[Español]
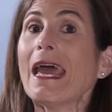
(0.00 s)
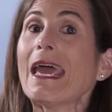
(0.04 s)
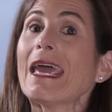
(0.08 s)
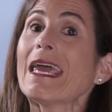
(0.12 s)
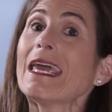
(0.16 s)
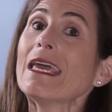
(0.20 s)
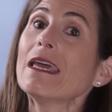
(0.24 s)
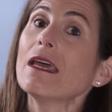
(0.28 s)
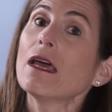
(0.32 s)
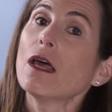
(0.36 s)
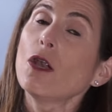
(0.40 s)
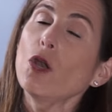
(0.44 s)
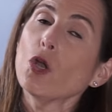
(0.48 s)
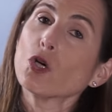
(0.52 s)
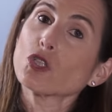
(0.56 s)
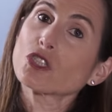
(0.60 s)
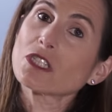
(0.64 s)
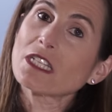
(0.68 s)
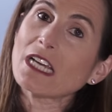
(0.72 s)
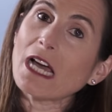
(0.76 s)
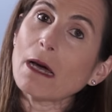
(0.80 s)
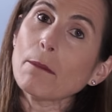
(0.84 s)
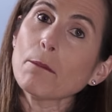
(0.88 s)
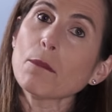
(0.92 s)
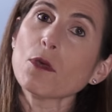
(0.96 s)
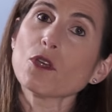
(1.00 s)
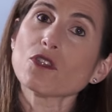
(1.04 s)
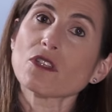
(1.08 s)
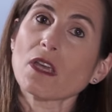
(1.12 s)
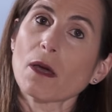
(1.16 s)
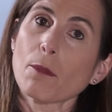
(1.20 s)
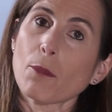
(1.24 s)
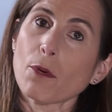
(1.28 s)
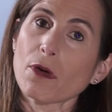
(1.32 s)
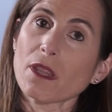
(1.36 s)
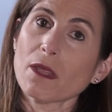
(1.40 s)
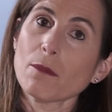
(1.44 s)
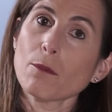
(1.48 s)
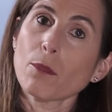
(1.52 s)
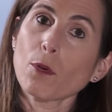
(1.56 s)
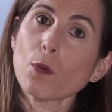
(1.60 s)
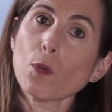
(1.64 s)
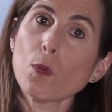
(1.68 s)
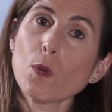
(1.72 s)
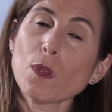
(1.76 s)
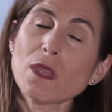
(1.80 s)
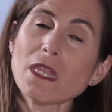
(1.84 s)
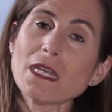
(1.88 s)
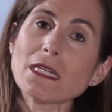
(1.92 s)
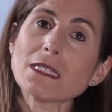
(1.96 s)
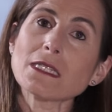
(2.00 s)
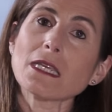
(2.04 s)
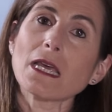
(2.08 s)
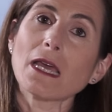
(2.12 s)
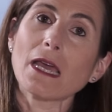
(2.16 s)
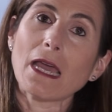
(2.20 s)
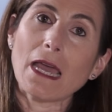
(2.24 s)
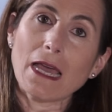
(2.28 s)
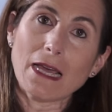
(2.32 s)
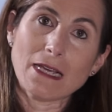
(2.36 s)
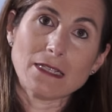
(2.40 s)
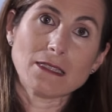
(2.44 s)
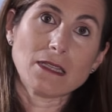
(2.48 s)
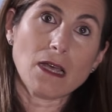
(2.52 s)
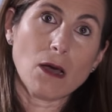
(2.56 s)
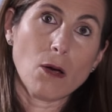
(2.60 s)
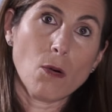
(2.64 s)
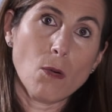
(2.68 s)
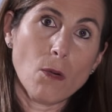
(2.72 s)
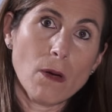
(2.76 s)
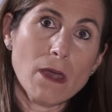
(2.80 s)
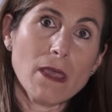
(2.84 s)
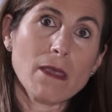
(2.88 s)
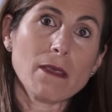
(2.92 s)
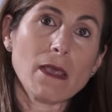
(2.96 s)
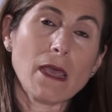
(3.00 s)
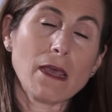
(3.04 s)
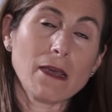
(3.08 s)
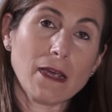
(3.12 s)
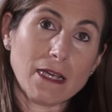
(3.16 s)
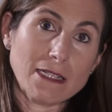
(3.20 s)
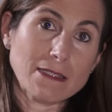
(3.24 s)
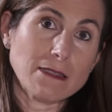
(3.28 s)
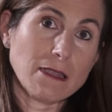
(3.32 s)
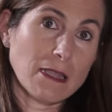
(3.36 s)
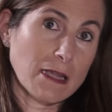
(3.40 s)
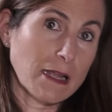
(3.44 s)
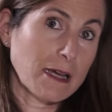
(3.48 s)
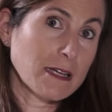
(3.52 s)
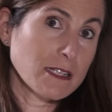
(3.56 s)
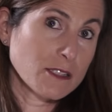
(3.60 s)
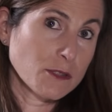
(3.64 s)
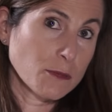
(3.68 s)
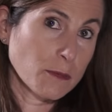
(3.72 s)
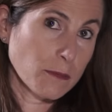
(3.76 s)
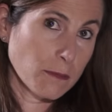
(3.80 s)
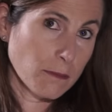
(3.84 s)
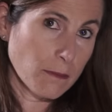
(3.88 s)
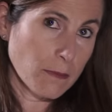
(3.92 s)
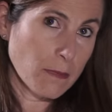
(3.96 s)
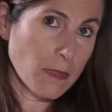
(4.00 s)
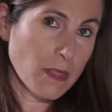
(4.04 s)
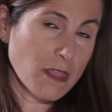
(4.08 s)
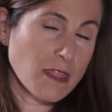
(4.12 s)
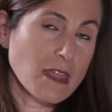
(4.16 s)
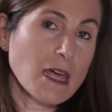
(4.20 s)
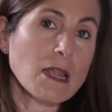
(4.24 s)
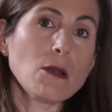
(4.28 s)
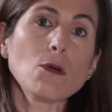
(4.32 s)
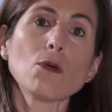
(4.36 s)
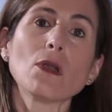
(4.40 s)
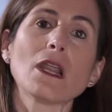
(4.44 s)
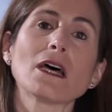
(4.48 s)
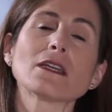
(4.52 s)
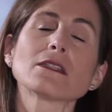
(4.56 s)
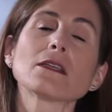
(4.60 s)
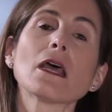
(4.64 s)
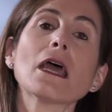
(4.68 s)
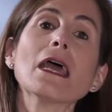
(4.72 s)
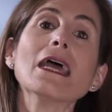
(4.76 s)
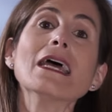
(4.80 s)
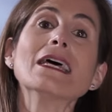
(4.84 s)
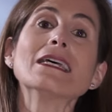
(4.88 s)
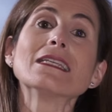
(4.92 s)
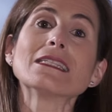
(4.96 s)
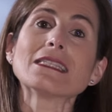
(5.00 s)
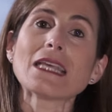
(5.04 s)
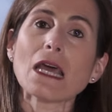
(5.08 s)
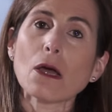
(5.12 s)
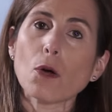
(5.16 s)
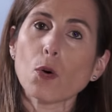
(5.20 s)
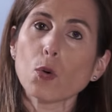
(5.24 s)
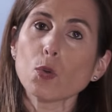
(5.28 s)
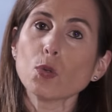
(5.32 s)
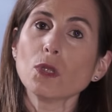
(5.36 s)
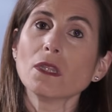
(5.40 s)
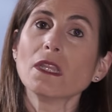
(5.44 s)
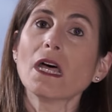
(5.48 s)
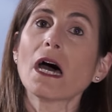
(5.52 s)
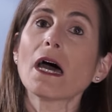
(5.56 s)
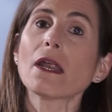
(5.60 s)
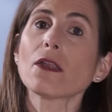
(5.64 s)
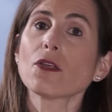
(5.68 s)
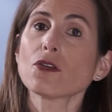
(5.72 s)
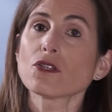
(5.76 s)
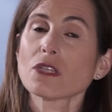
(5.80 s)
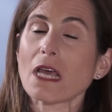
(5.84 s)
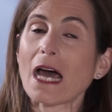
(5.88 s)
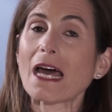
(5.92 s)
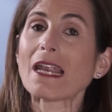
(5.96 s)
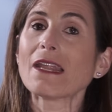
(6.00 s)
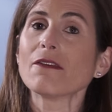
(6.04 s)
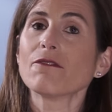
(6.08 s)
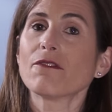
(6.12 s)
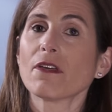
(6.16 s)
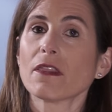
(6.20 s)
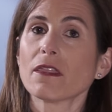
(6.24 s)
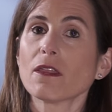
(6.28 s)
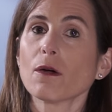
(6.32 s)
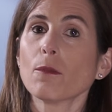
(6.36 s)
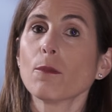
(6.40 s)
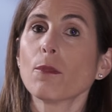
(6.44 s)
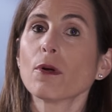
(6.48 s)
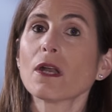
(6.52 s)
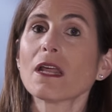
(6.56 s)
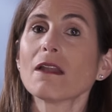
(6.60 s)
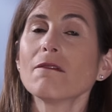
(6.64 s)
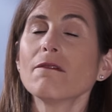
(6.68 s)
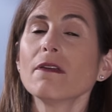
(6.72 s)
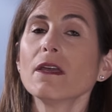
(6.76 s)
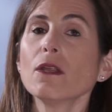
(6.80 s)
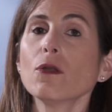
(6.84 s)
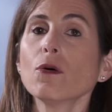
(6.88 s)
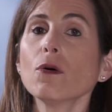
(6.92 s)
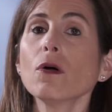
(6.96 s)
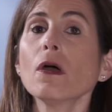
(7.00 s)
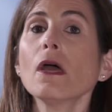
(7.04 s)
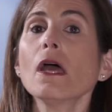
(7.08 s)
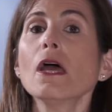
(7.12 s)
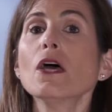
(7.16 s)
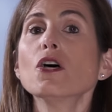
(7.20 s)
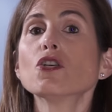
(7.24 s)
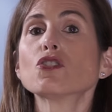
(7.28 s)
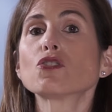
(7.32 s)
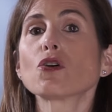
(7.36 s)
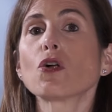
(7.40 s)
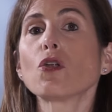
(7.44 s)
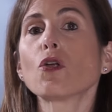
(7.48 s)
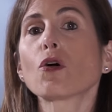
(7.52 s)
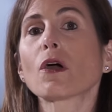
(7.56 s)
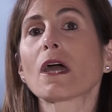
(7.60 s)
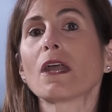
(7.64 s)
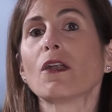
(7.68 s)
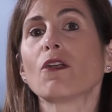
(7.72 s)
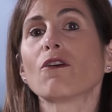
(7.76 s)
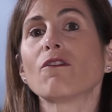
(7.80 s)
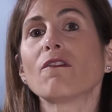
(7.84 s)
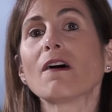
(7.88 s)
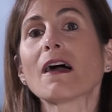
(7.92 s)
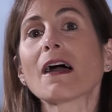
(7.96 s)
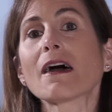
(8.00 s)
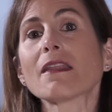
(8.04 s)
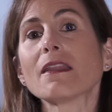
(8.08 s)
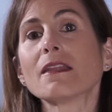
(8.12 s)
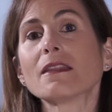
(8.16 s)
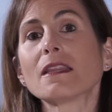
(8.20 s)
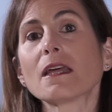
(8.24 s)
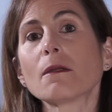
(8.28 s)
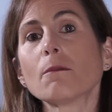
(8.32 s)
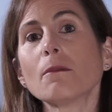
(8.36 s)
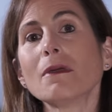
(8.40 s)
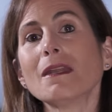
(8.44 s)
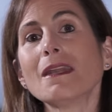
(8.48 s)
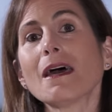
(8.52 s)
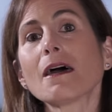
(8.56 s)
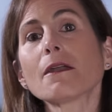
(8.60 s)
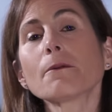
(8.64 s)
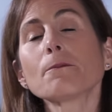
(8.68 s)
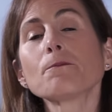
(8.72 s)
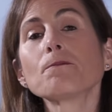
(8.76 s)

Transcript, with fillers: Y los cambios que pueden producirse en estas, en estas mm, células secundarios a la infección por el virus son los que nos van a determinar